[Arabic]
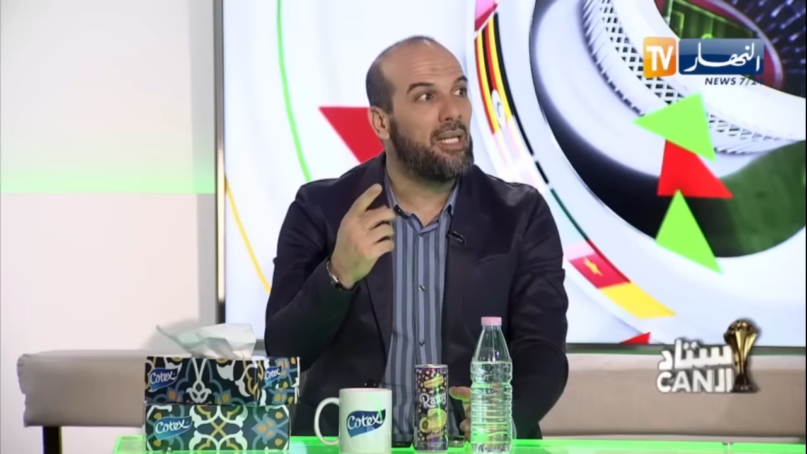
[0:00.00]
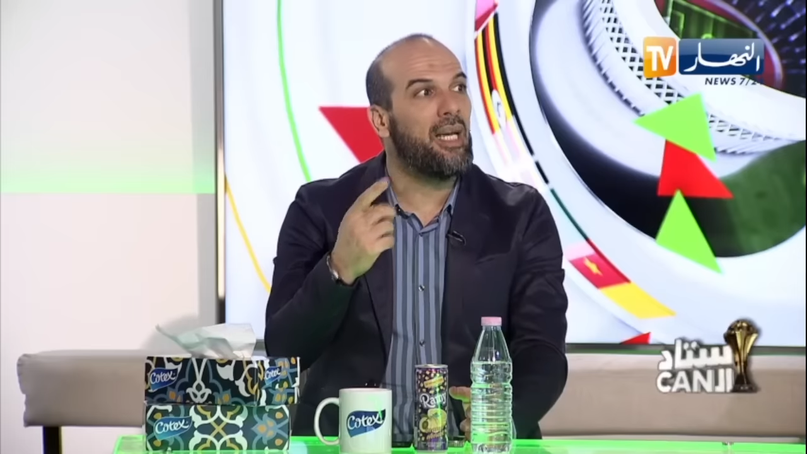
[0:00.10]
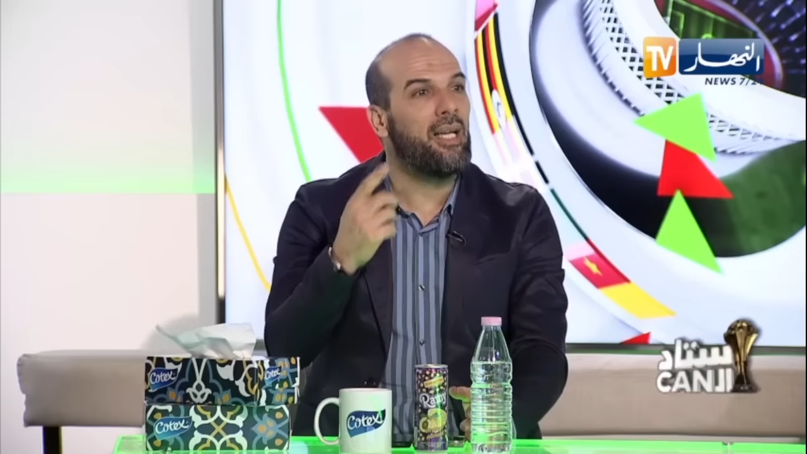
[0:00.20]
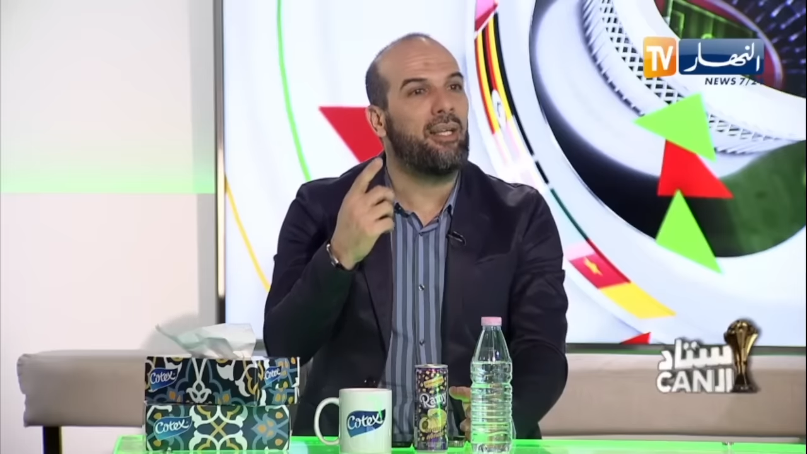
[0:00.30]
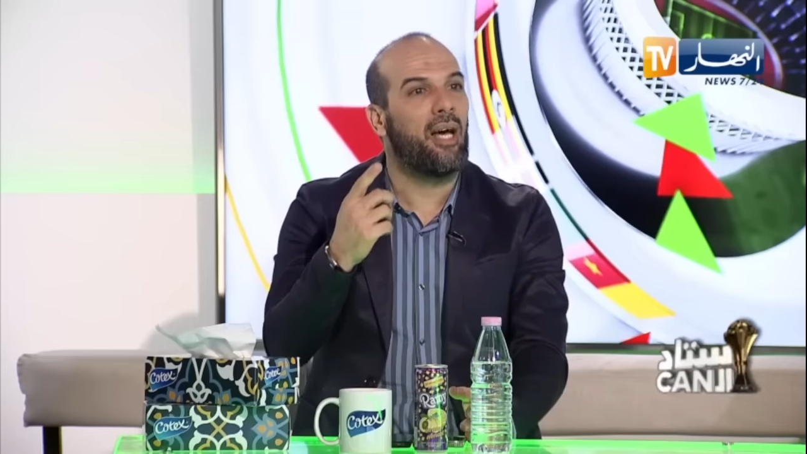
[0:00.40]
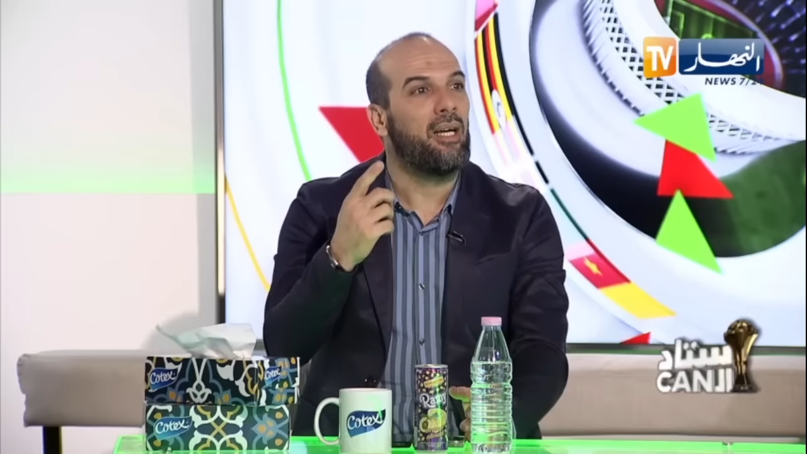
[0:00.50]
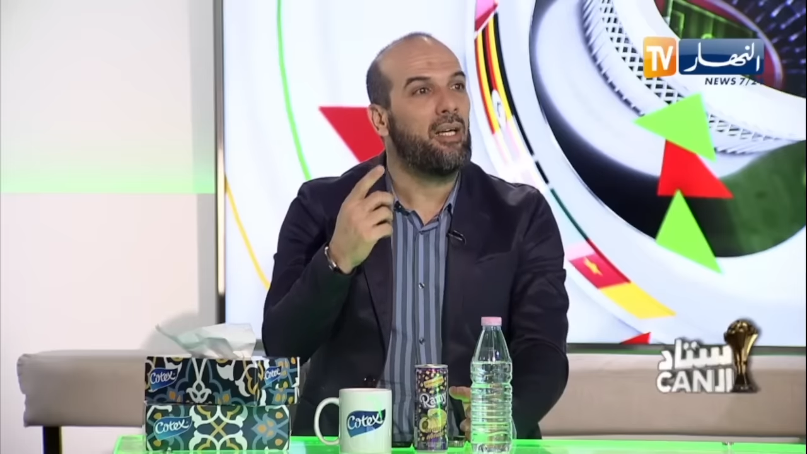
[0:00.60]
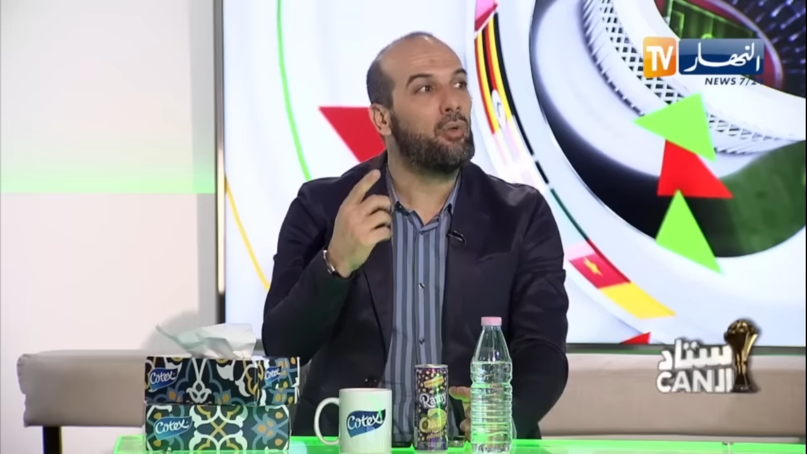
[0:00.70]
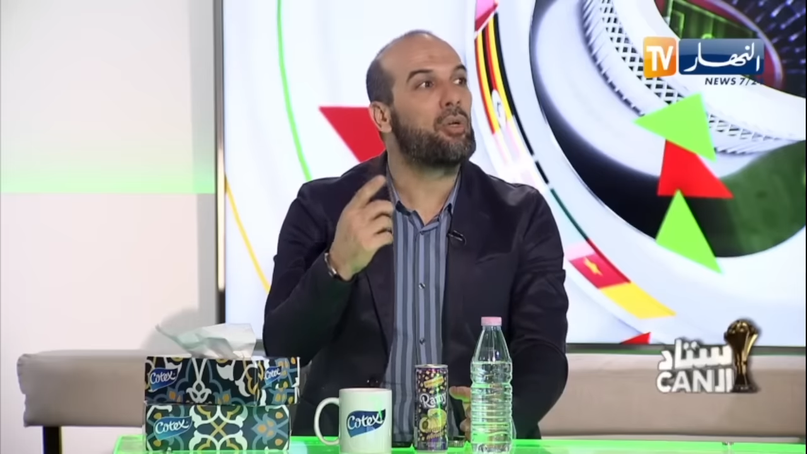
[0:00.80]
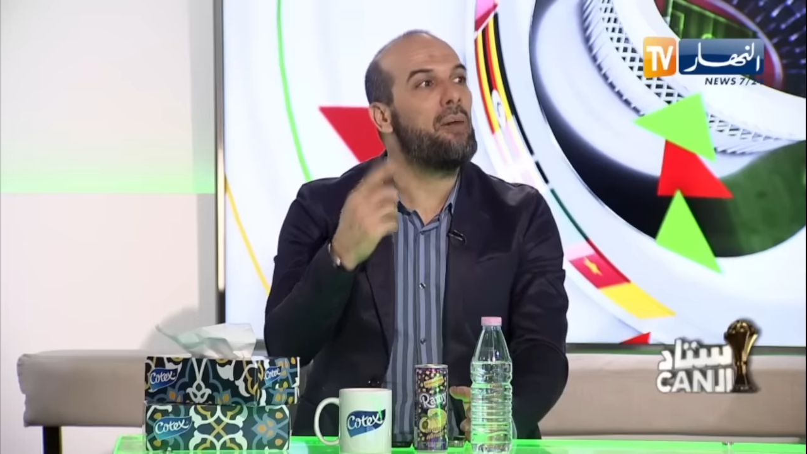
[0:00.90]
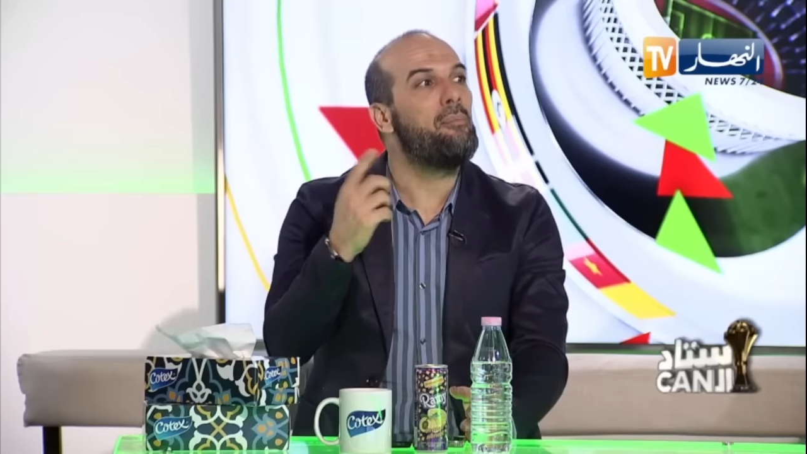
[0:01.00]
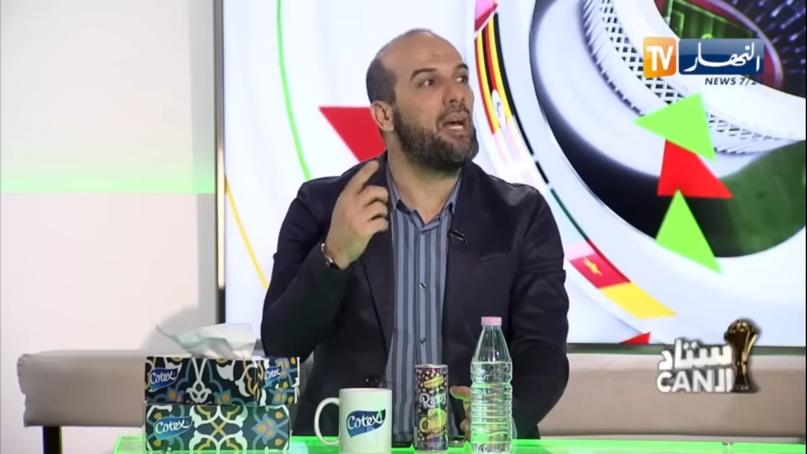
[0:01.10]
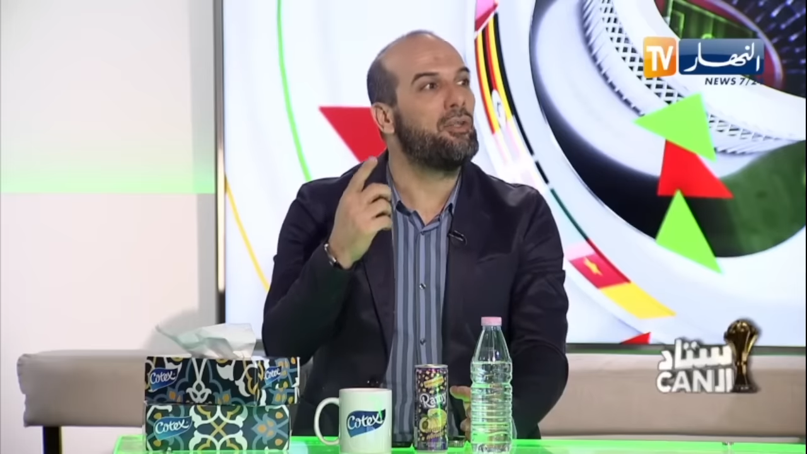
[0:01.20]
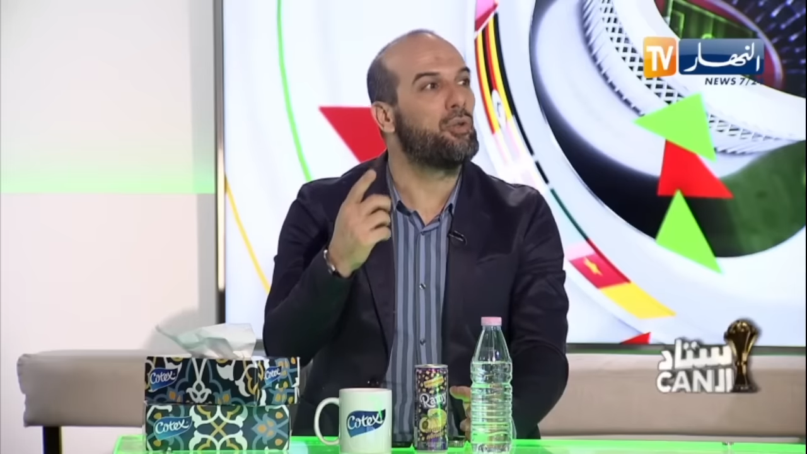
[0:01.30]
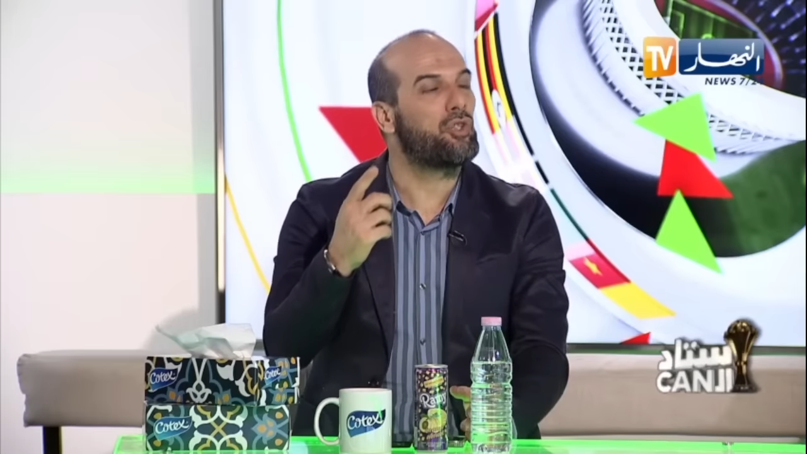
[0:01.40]
لان لو كان ما
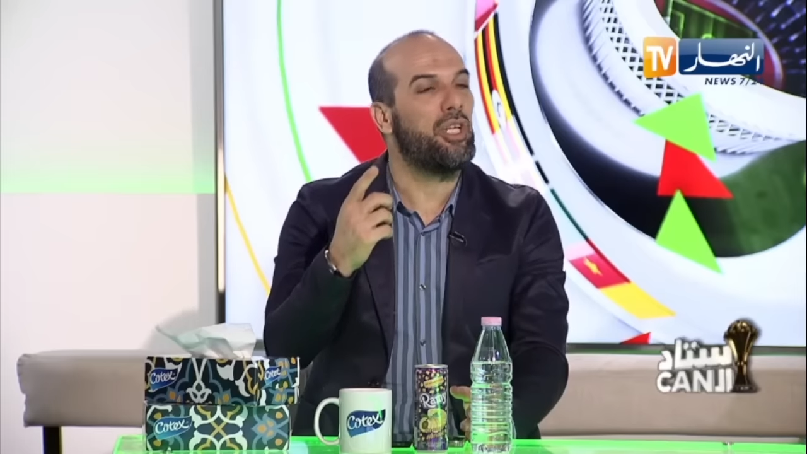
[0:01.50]
عندوش